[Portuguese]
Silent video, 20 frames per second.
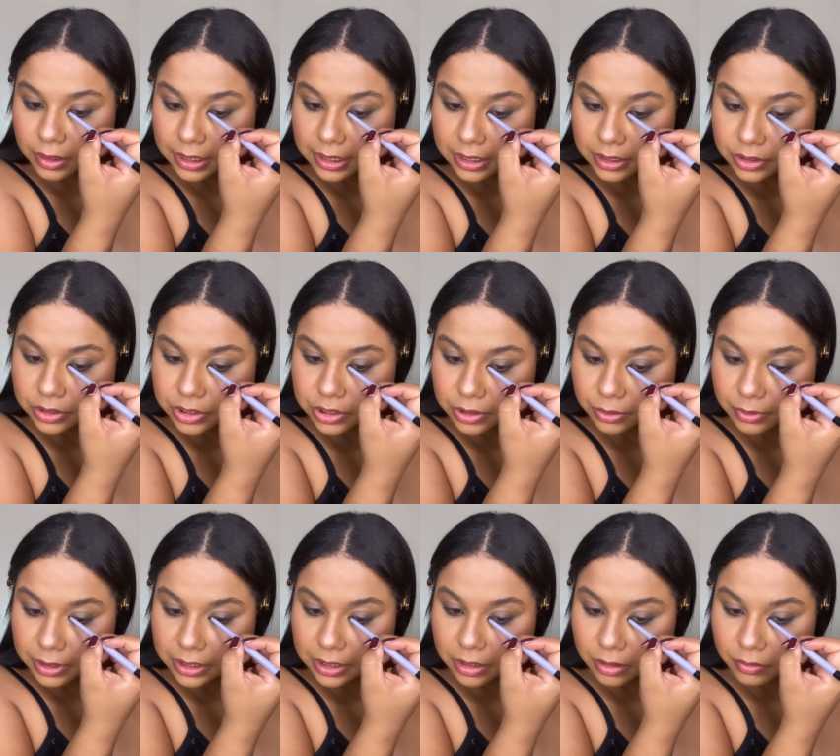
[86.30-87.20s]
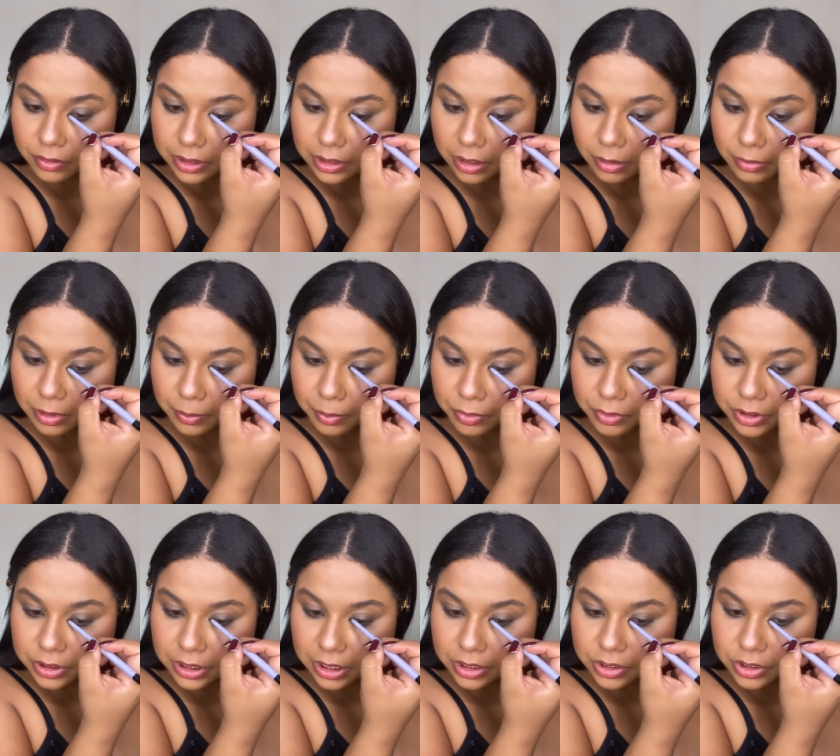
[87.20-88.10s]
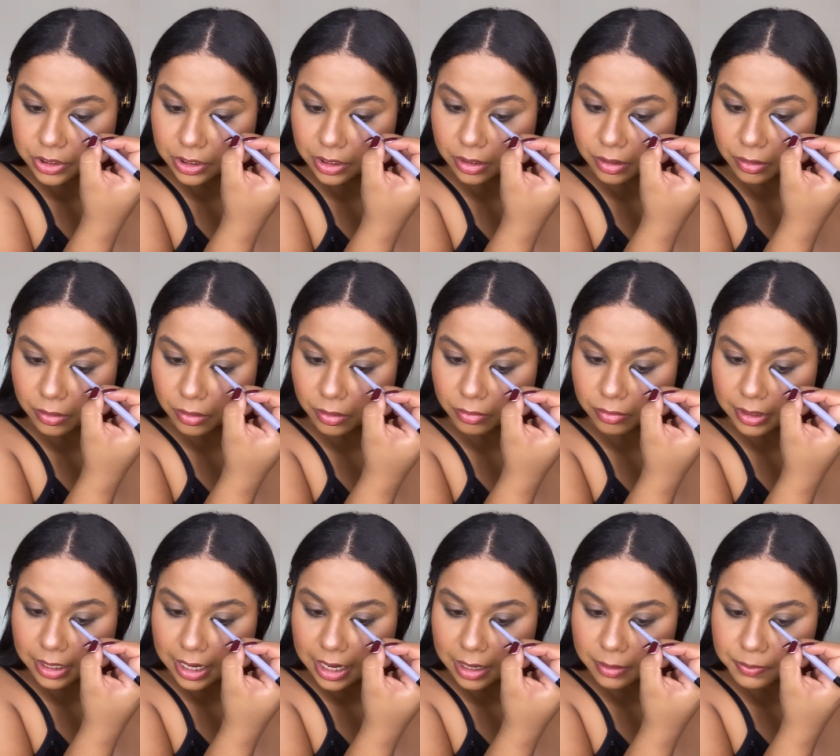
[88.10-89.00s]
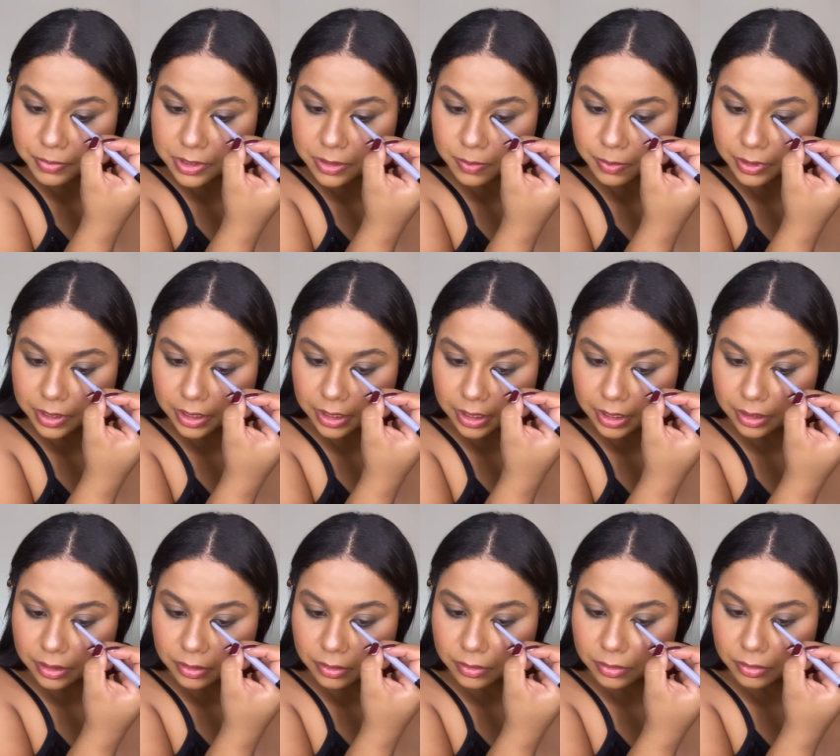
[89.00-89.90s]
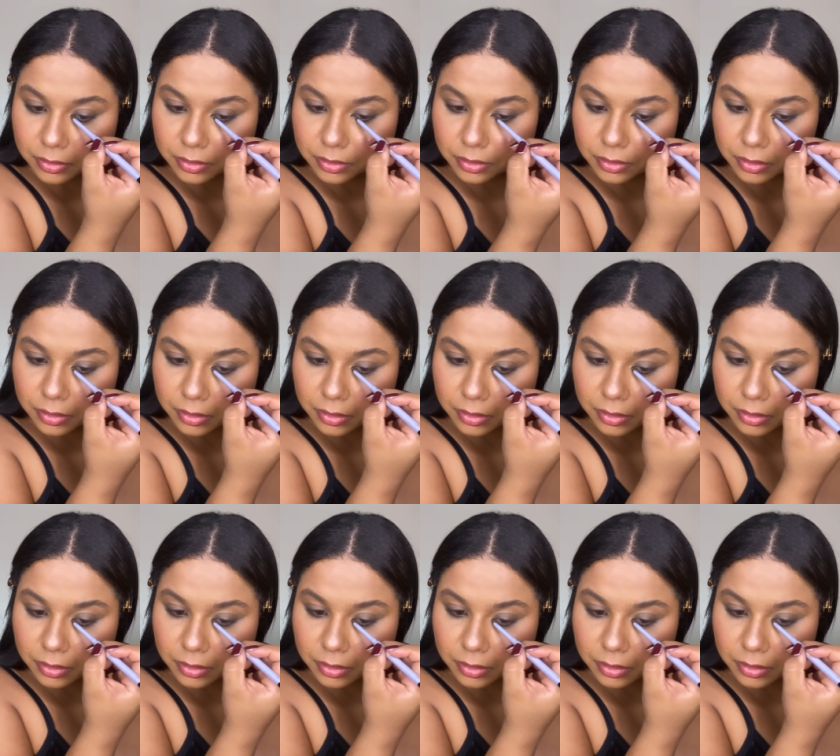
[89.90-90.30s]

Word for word: cantinho aqui eu vou dar uma puxadinha com lápis preto,